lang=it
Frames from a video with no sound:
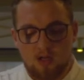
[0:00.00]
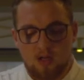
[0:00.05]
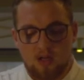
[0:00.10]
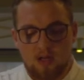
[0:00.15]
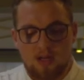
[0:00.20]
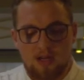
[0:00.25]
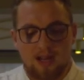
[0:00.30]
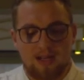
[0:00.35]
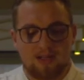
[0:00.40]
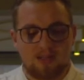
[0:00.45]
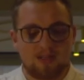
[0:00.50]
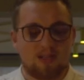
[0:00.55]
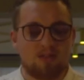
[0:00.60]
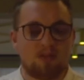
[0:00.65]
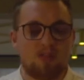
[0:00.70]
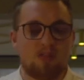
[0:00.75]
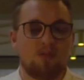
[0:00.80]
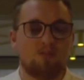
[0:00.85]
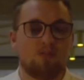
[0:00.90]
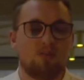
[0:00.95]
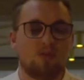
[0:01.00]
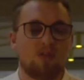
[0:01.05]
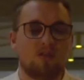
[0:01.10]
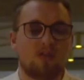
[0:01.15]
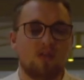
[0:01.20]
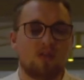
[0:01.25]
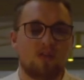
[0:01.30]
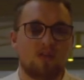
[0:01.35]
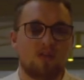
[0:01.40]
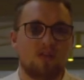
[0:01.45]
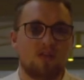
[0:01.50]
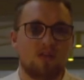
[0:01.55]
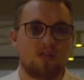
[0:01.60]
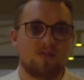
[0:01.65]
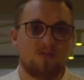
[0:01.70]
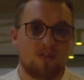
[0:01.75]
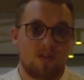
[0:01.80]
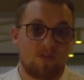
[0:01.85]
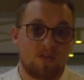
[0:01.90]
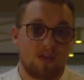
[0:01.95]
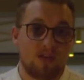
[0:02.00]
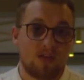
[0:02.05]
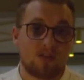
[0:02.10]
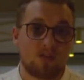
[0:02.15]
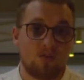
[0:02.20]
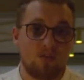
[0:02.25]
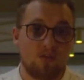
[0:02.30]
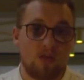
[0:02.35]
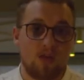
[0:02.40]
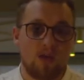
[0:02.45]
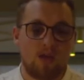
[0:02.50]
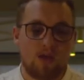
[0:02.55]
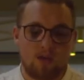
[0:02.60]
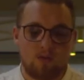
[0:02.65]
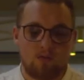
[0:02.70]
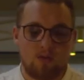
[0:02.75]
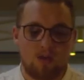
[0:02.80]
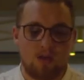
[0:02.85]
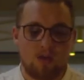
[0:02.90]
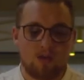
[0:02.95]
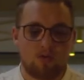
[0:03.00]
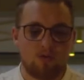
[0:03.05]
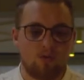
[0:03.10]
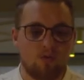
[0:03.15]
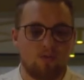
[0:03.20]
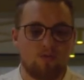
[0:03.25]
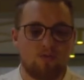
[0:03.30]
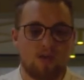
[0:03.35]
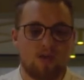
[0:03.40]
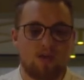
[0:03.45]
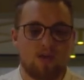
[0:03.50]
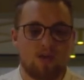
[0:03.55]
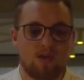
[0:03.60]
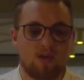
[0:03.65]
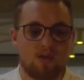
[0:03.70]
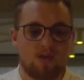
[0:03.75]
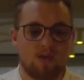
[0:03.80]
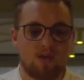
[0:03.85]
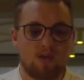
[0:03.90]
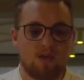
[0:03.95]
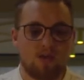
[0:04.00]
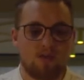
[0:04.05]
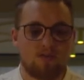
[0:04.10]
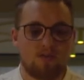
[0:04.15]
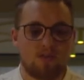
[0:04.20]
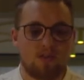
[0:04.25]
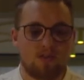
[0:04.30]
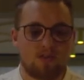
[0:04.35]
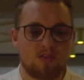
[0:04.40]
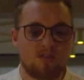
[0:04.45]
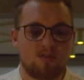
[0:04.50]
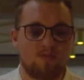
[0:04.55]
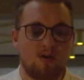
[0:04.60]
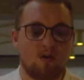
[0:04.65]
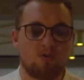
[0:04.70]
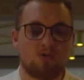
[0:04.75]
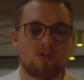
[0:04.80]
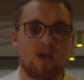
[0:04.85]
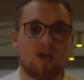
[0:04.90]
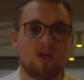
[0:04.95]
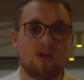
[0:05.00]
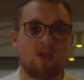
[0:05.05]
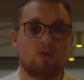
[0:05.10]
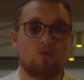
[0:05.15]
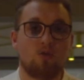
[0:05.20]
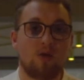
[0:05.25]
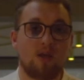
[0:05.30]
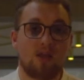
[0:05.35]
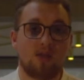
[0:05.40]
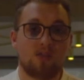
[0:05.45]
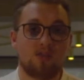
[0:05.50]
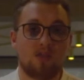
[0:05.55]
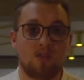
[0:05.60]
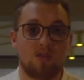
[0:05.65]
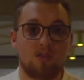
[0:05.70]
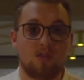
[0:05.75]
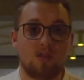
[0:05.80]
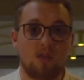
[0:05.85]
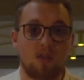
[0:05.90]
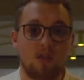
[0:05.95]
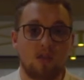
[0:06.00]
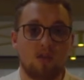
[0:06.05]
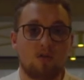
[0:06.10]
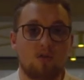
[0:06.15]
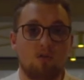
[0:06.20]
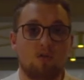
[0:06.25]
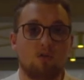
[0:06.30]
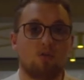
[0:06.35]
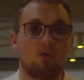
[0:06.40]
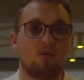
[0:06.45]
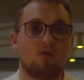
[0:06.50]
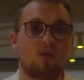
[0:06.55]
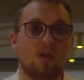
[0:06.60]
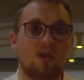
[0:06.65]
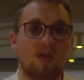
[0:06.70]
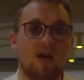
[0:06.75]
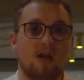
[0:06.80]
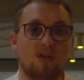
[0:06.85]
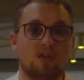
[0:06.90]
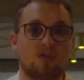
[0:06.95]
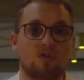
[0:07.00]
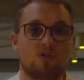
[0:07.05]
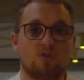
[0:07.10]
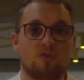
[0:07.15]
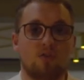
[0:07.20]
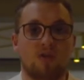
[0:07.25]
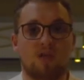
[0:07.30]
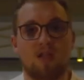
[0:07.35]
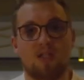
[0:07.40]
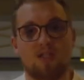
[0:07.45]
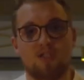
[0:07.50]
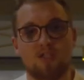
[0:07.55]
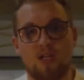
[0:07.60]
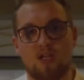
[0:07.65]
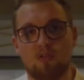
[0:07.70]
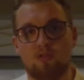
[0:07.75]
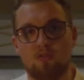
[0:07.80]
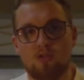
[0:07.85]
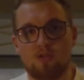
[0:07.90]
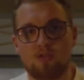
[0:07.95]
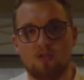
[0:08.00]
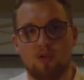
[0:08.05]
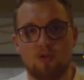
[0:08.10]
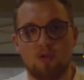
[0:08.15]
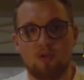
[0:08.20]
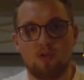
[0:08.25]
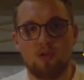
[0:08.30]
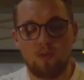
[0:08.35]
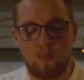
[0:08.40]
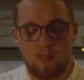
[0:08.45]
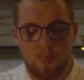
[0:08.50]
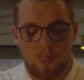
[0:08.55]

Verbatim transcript: L'altro tipo di, di, sferificazione è quella dove eh, si va a usare due reagenti, il cloruro di calcio e l'alginato di sodio,